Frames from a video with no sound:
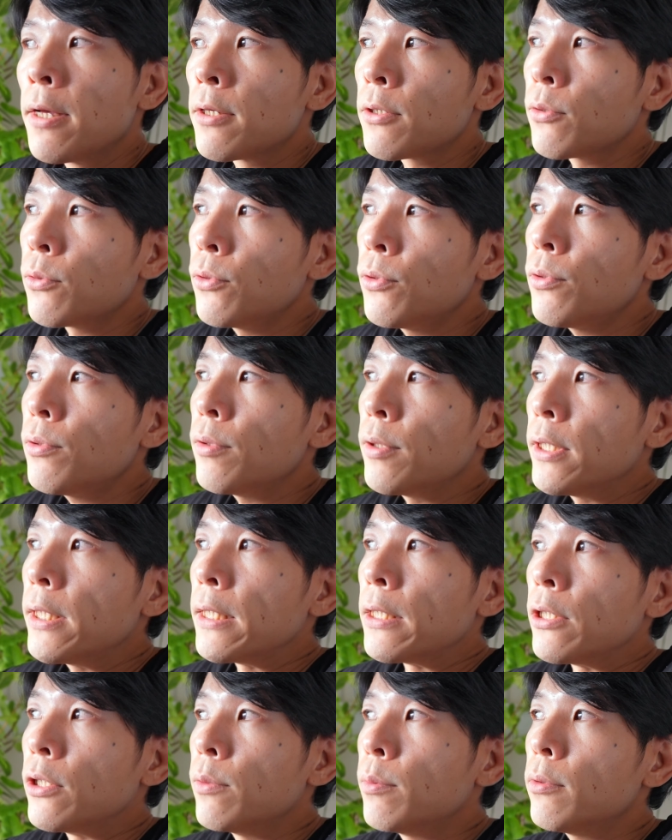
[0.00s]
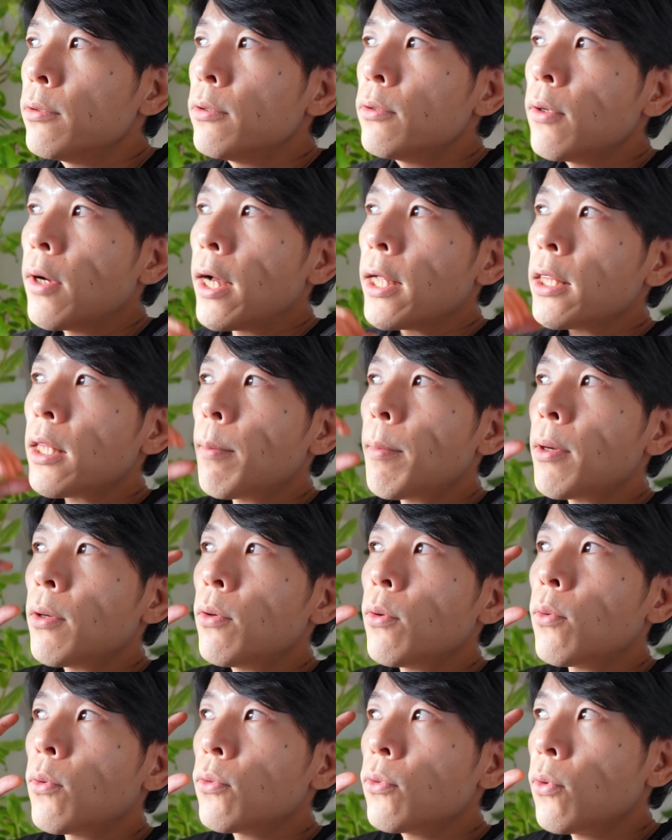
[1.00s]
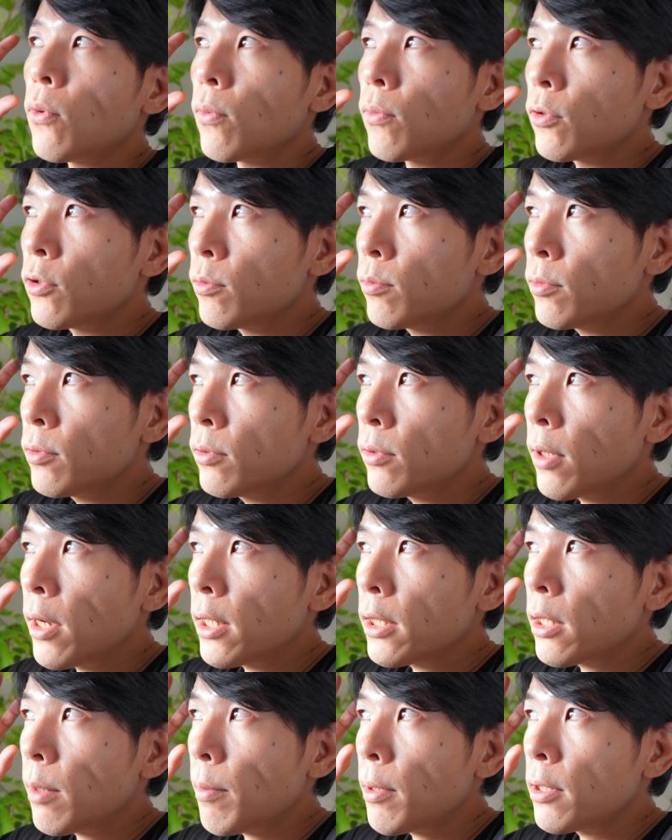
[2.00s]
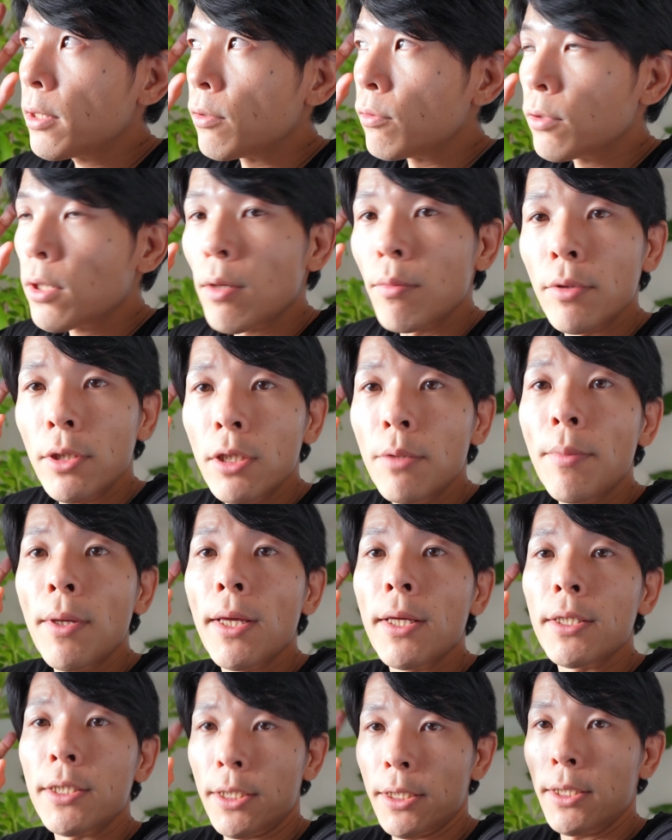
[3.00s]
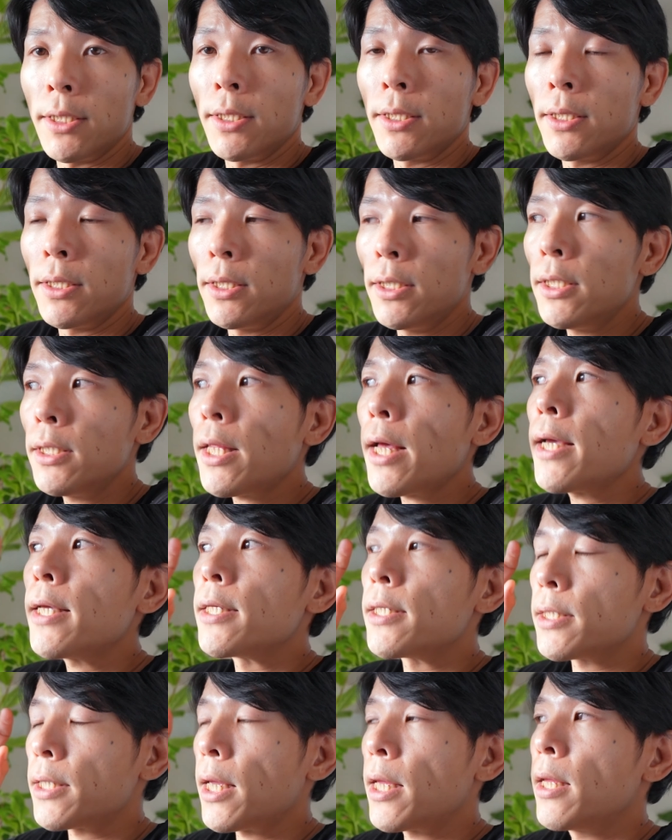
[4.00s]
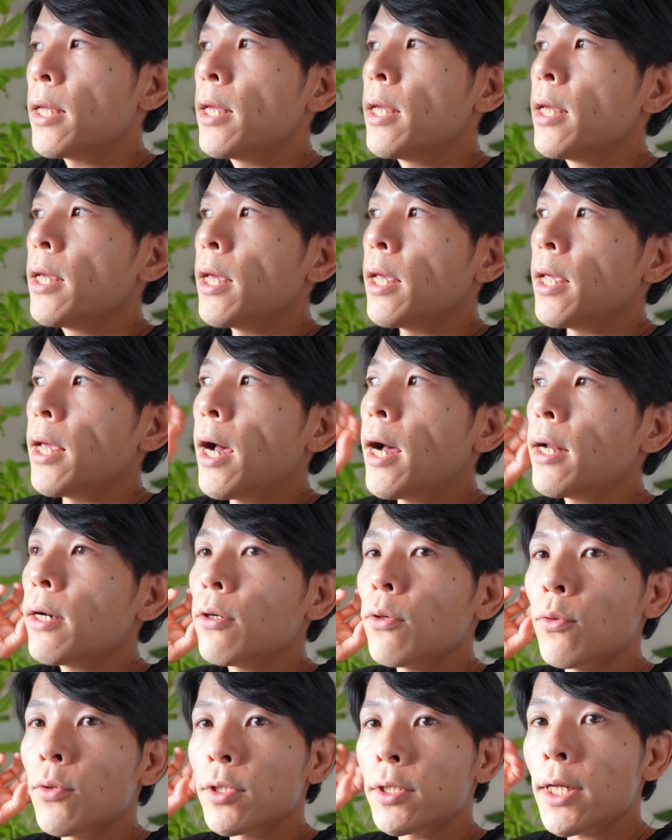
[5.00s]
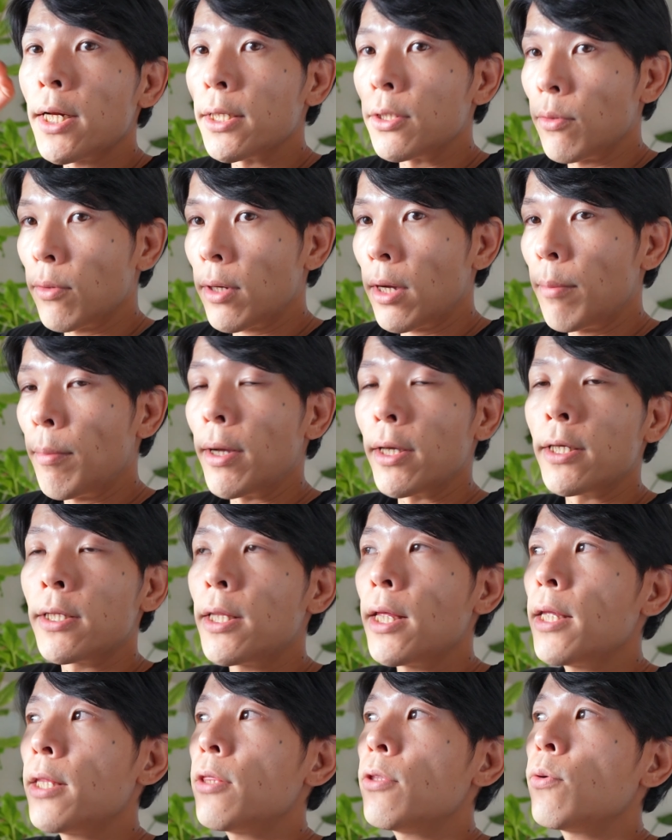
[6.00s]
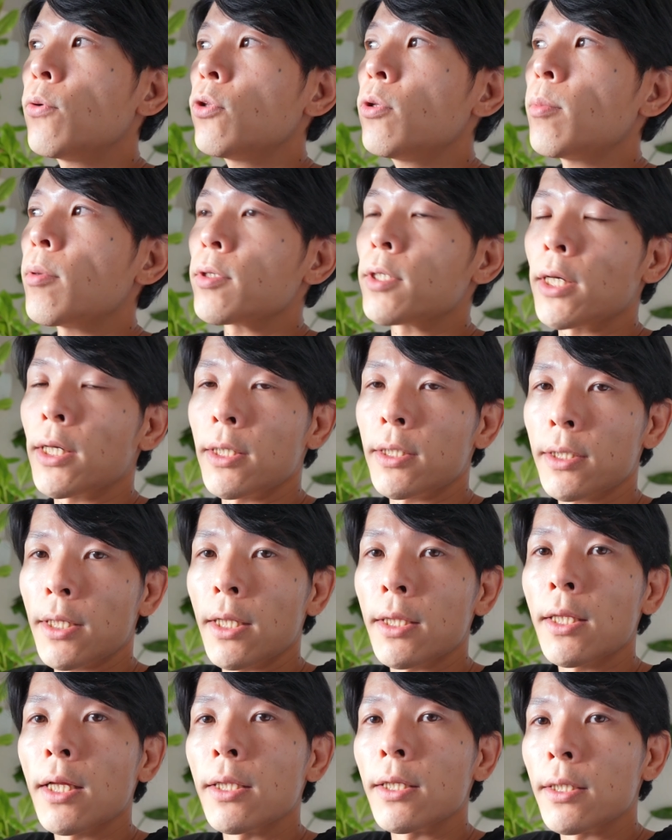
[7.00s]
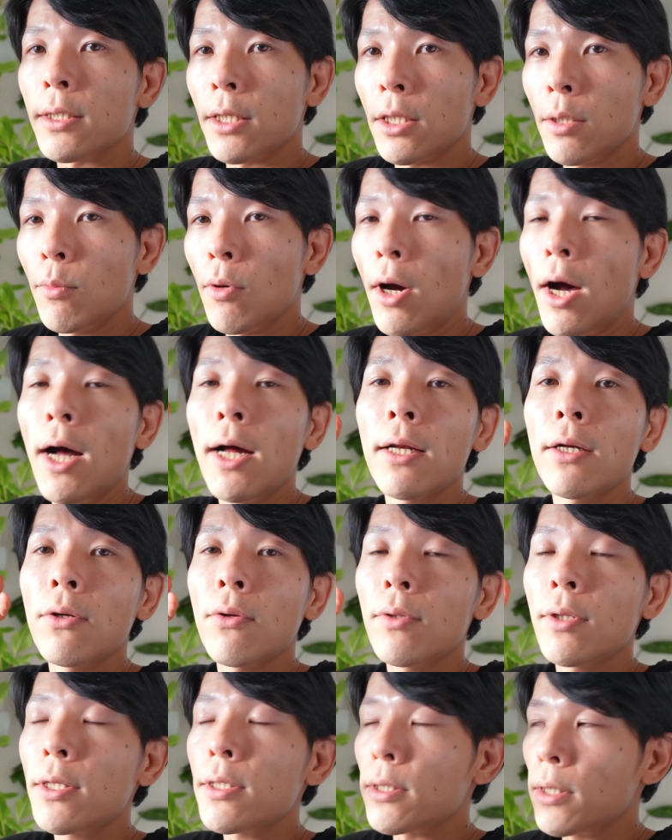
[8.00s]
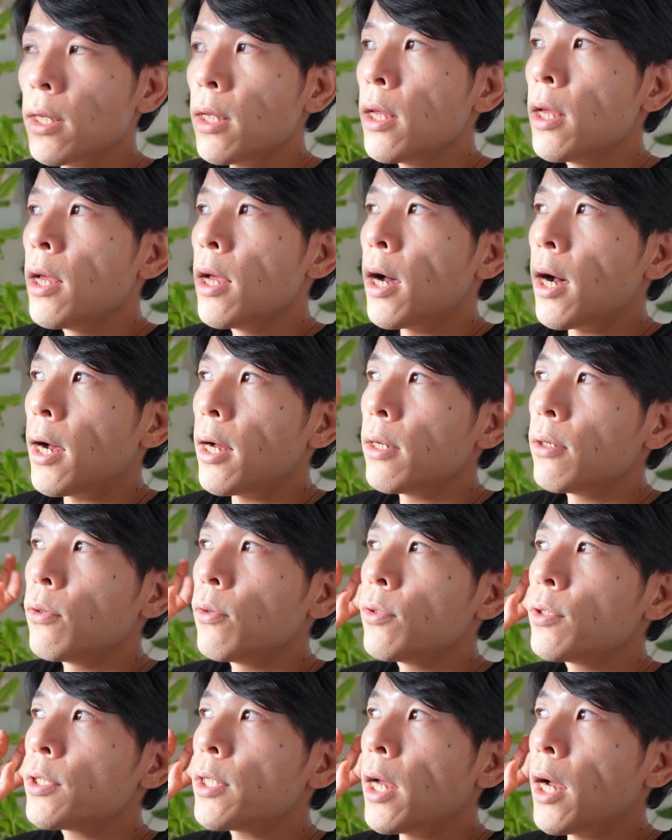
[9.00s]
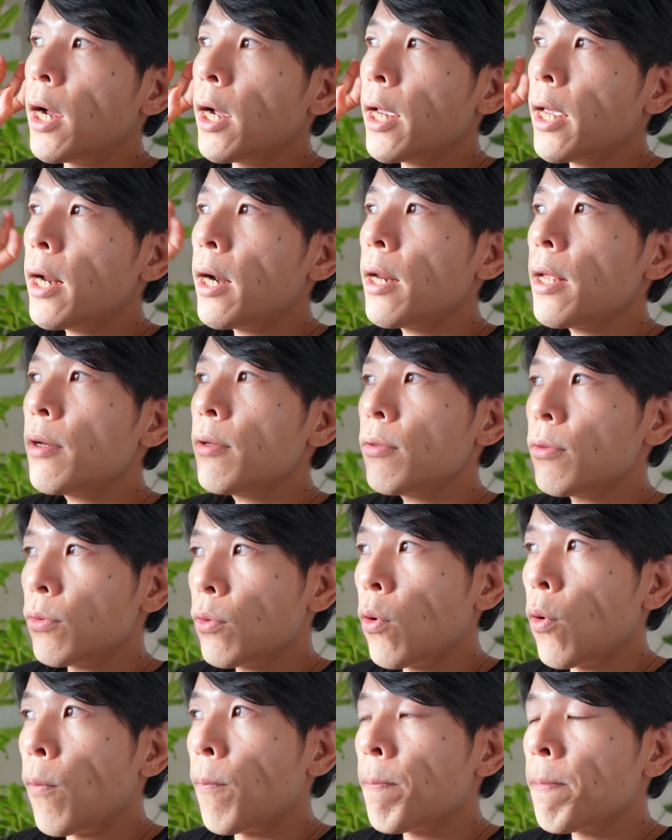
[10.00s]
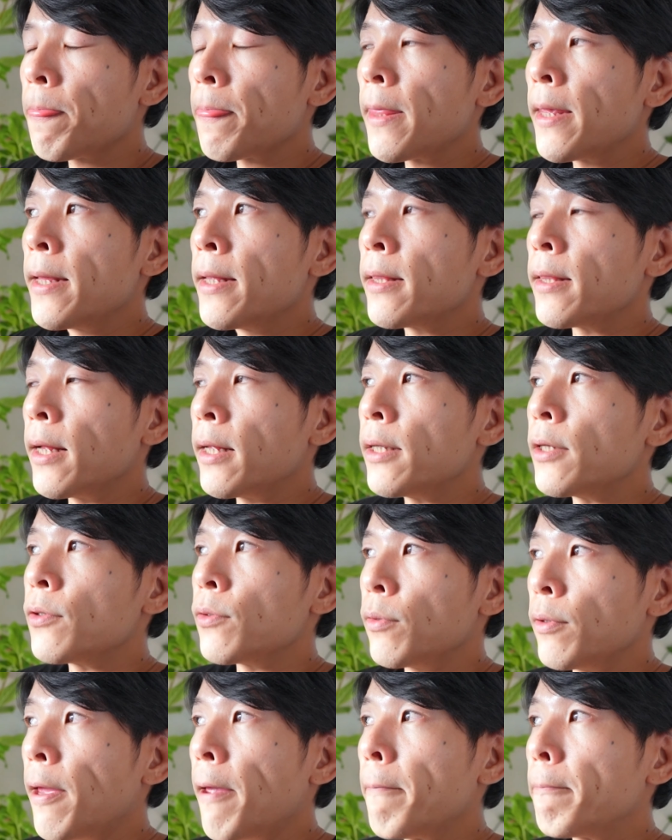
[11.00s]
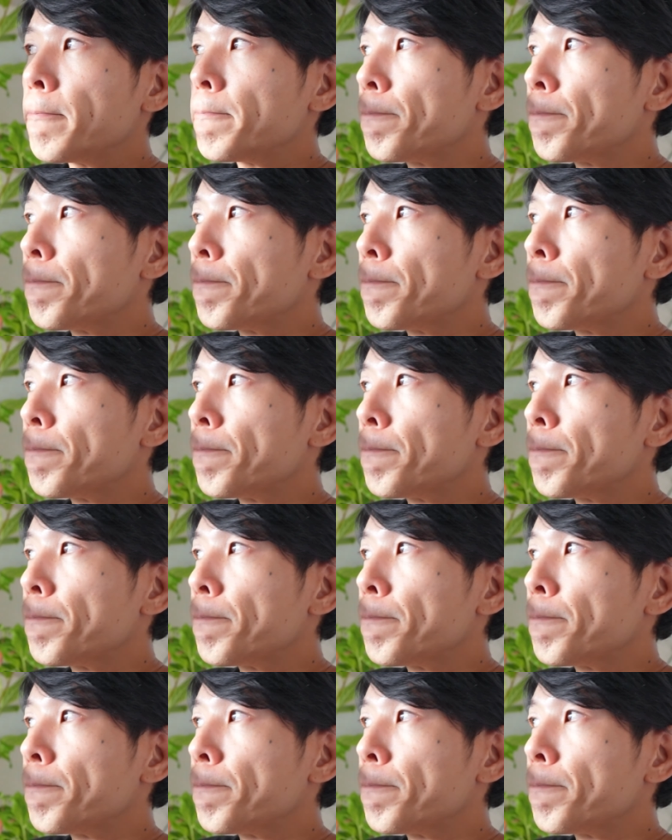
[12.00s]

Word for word: そういう風に自分の頭のこと、自分の頭に浮かぶイメージに対して、えー、反論したりとか、まあ、否定っていう言葉をさっき使ったんですけども、反論ですね。反論してあげられると、なんでしょうね。